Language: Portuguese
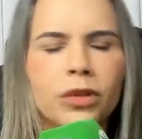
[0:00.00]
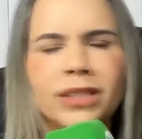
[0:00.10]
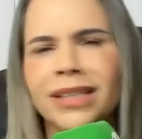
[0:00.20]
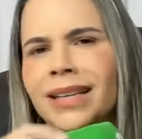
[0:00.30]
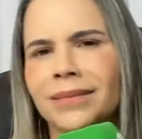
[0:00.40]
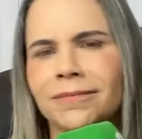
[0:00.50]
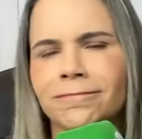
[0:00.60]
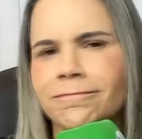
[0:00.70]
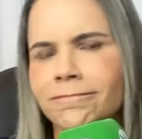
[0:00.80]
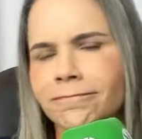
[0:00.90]
você
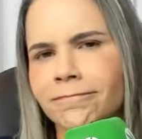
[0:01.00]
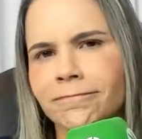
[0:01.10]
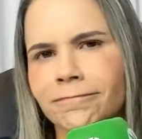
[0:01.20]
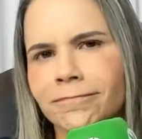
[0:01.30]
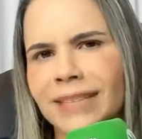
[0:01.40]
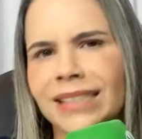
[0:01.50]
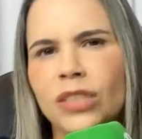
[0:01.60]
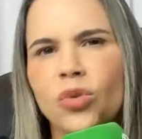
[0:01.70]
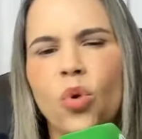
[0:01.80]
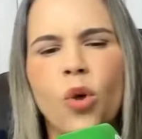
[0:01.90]
está
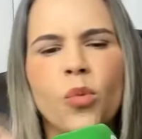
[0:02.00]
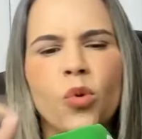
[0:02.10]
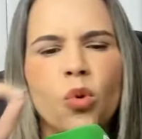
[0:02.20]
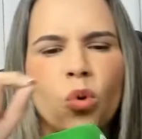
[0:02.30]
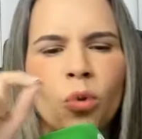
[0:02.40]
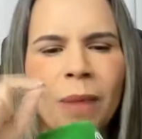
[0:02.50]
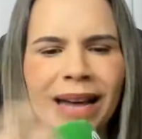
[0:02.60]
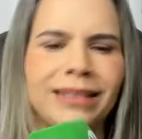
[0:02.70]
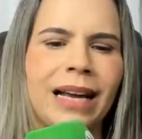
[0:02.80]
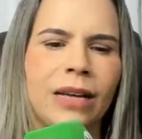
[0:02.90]
sendo como um
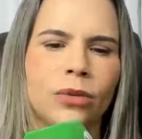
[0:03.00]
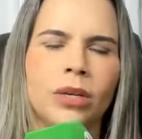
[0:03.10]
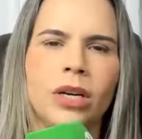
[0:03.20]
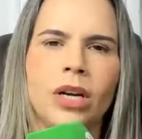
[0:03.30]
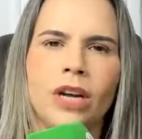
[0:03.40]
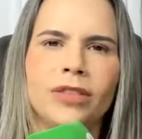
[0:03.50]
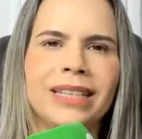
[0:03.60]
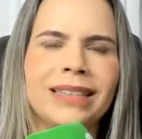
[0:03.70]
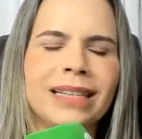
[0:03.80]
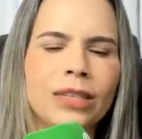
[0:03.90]
martelo,
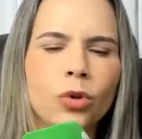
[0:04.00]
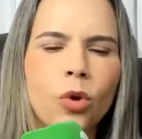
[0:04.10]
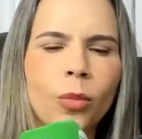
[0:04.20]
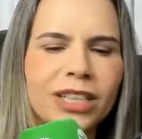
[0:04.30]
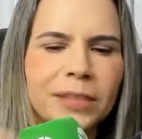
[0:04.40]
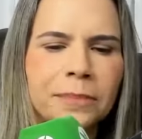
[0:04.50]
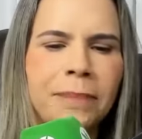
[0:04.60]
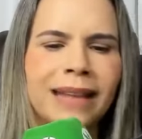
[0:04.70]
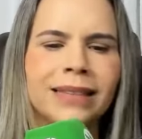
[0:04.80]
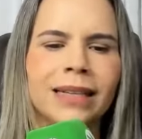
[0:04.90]
você está sendo como uma
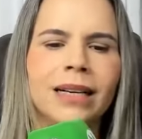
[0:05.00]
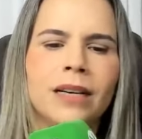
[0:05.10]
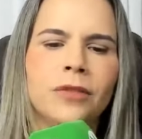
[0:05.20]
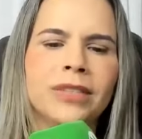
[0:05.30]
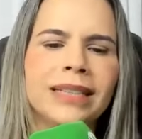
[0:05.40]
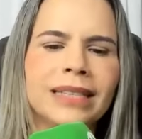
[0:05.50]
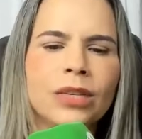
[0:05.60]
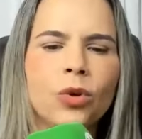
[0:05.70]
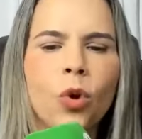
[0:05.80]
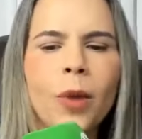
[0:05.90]
espada, você está
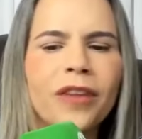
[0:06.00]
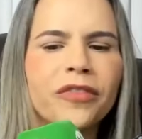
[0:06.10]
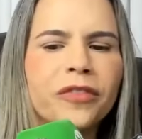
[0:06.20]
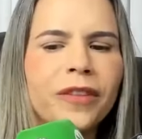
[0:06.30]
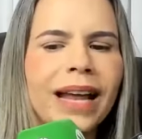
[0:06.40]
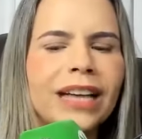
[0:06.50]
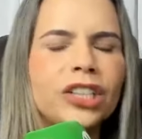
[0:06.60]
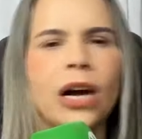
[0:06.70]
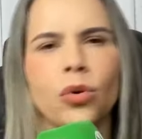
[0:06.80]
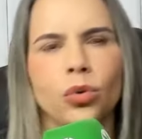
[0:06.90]
sendo como uma
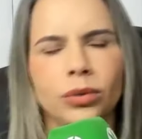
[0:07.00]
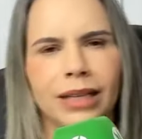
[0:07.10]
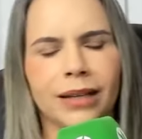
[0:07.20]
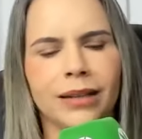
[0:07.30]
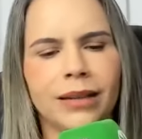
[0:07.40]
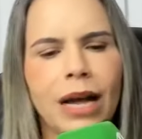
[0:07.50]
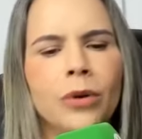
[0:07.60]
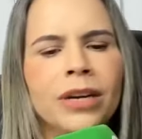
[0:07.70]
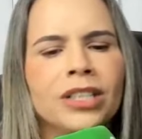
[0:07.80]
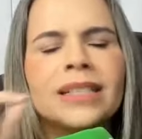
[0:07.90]
flecha aguda.
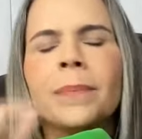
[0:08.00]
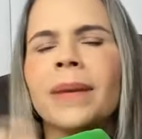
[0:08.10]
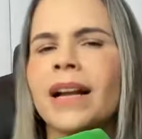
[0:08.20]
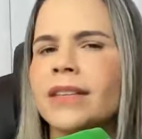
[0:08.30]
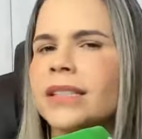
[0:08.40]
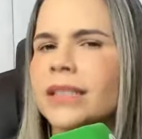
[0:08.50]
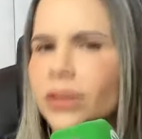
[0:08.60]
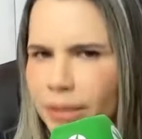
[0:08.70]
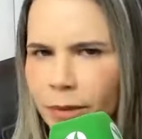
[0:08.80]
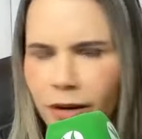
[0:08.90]
É o que diz a palavra de
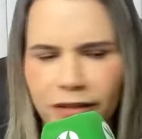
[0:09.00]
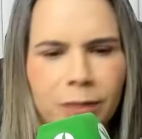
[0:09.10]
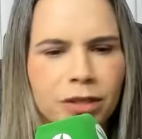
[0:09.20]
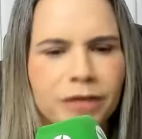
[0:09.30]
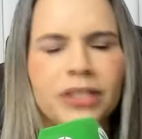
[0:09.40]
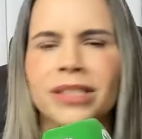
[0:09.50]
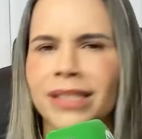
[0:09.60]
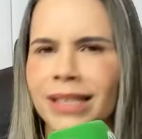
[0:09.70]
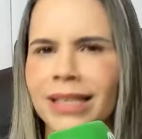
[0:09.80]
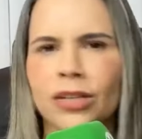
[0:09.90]
Deus em Provérbios
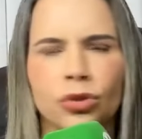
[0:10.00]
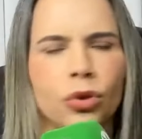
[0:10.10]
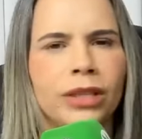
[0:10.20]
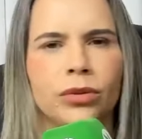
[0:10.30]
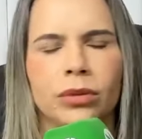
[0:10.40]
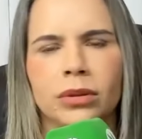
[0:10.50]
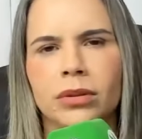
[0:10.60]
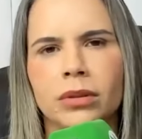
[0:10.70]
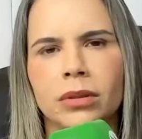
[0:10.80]
25 e 18.